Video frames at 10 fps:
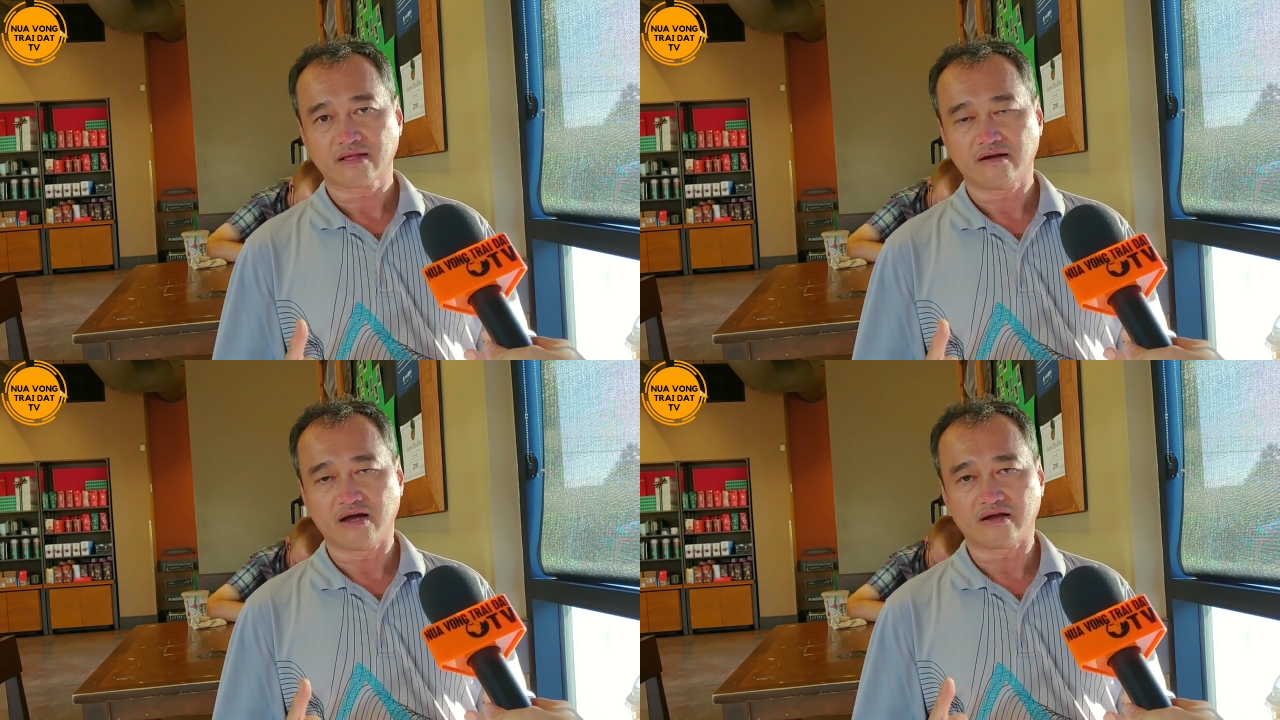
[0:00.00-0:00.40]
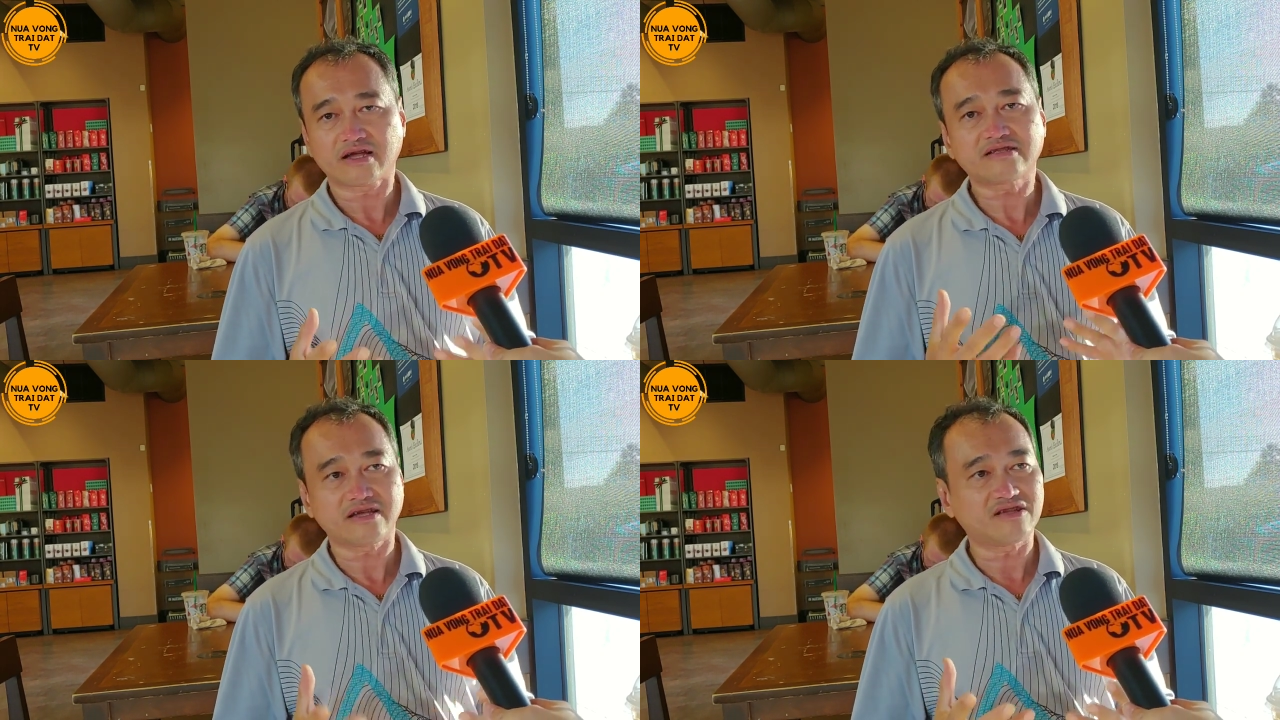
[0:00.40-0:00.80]
À, rất
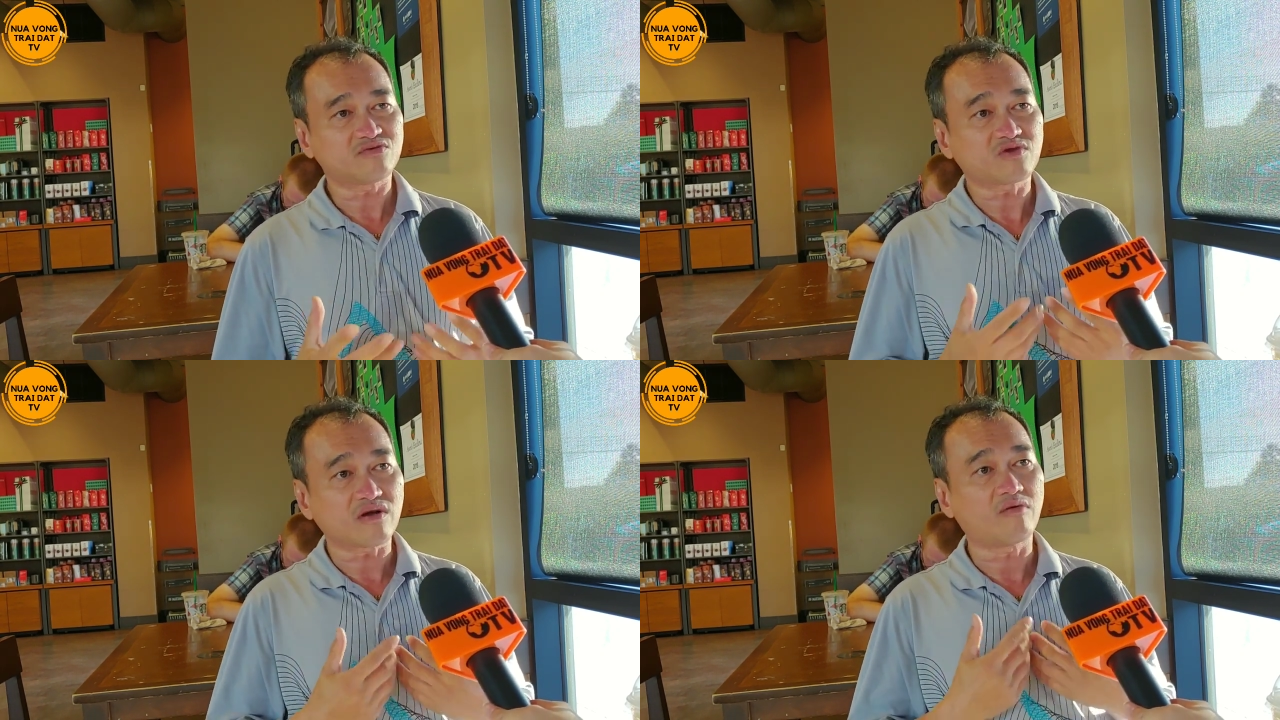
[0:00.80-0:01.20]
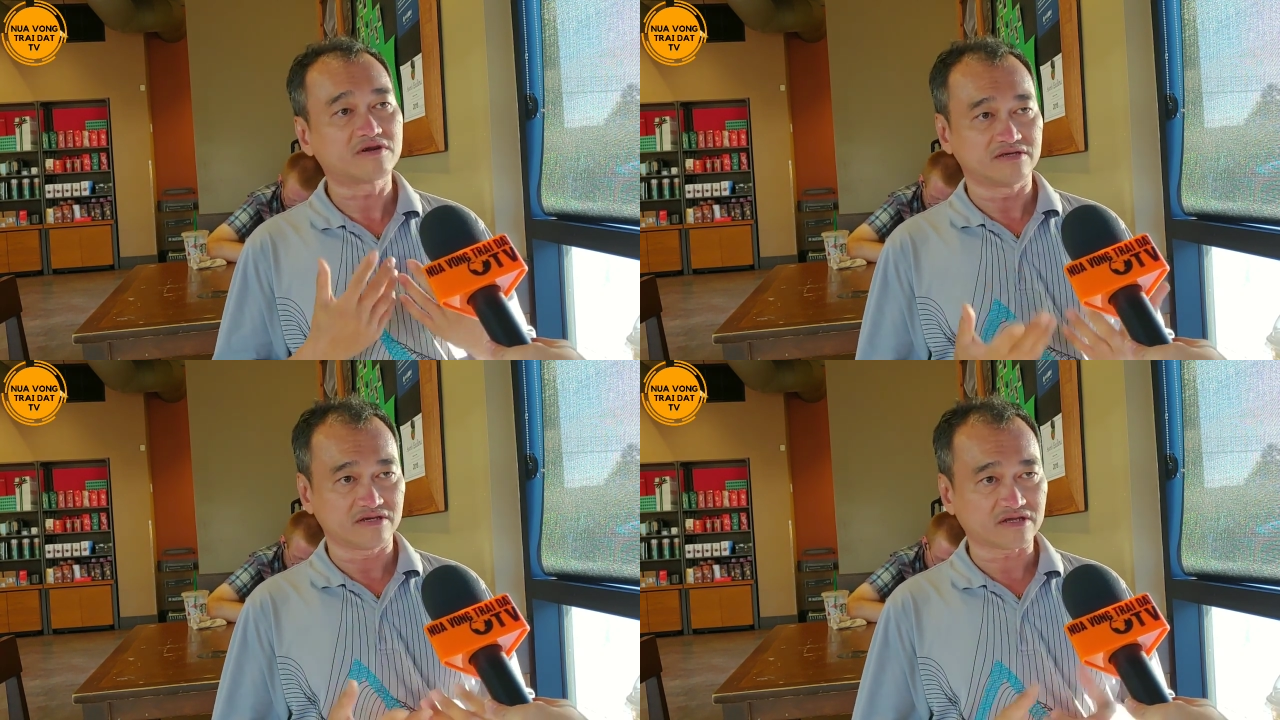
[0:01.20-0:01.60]
tiếc là chúng tôi không
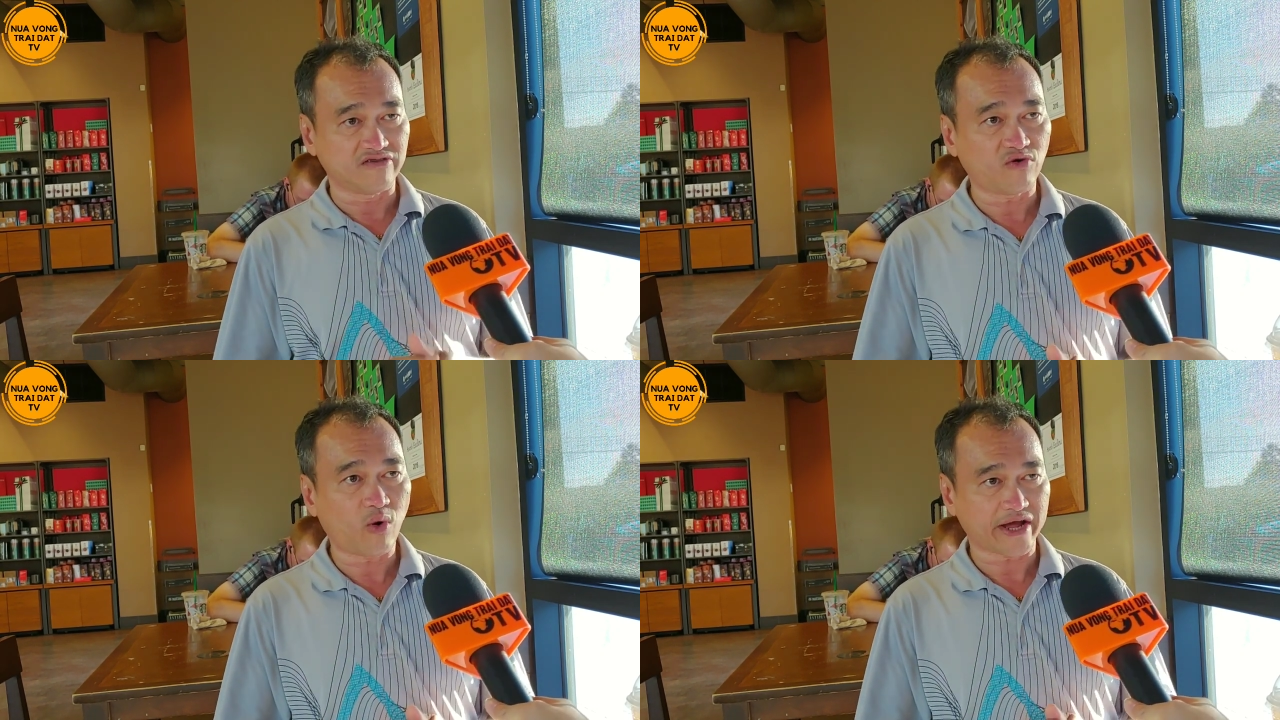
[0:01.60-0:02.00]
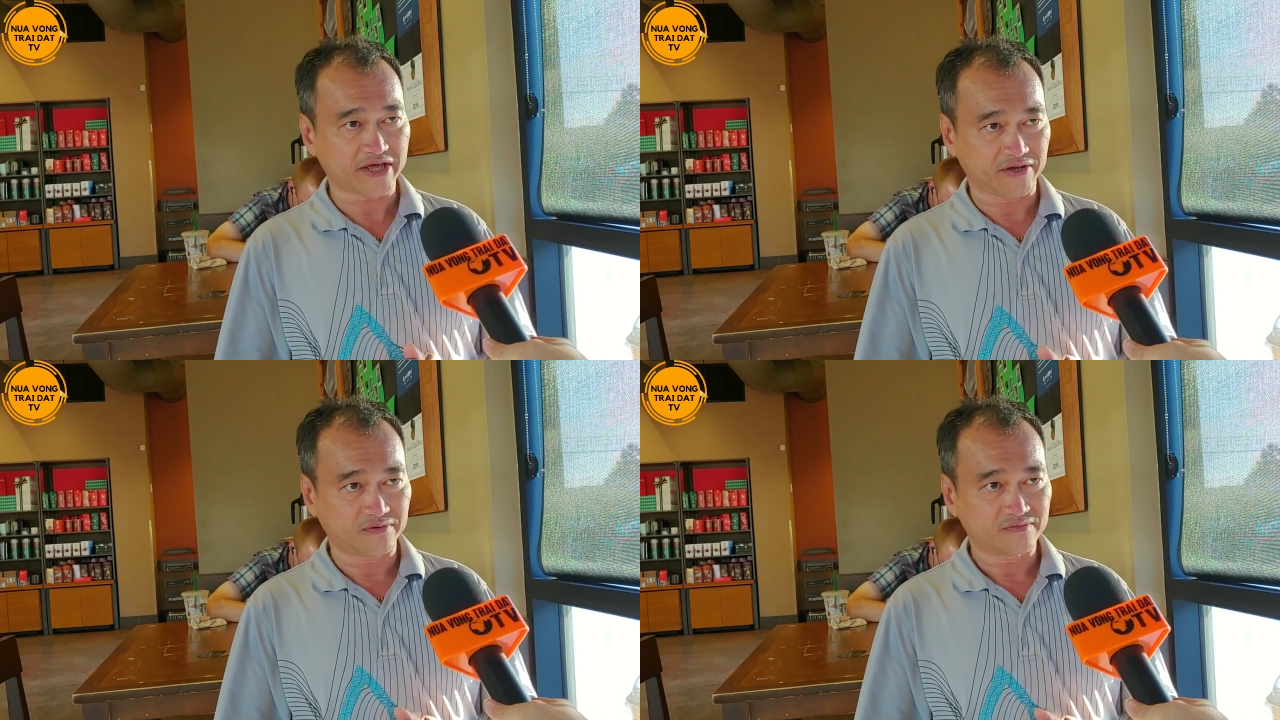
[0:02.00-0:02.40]
được như tỷ phú Hoàng
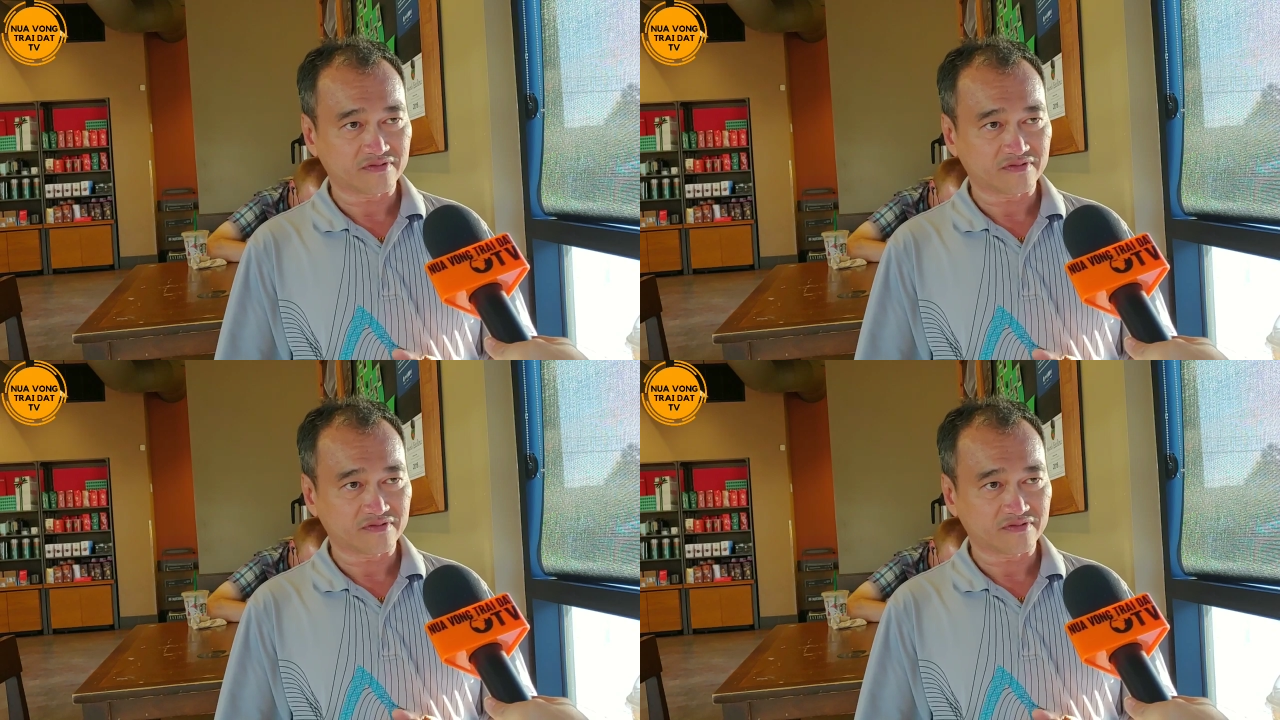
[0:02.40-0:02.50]
Kiều